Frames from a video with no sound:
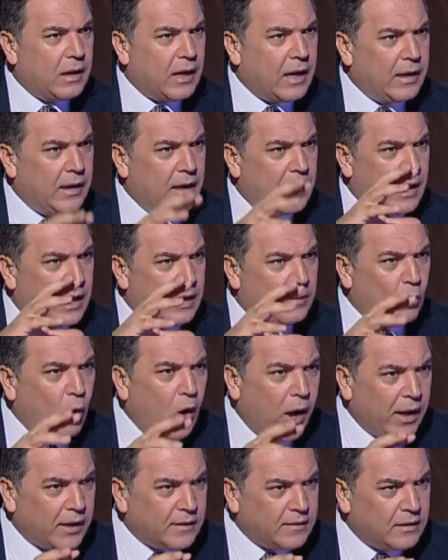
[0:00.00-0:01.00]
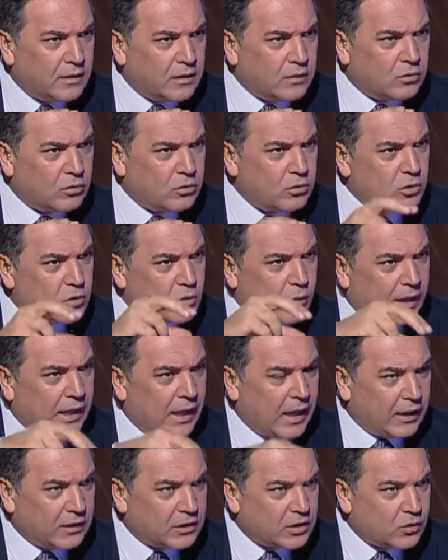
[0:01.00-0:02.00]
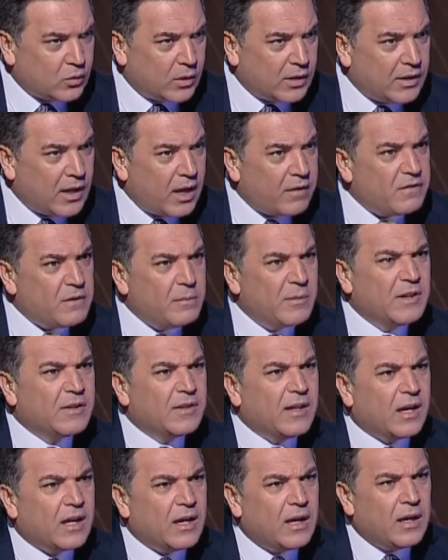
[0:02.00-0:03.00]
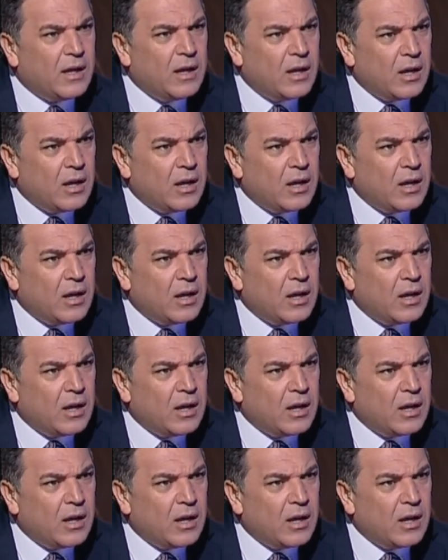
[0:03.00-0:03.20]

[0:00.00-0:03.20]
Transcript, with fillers: على الموحدين الدروز وعلى اهل السويداء في منطقه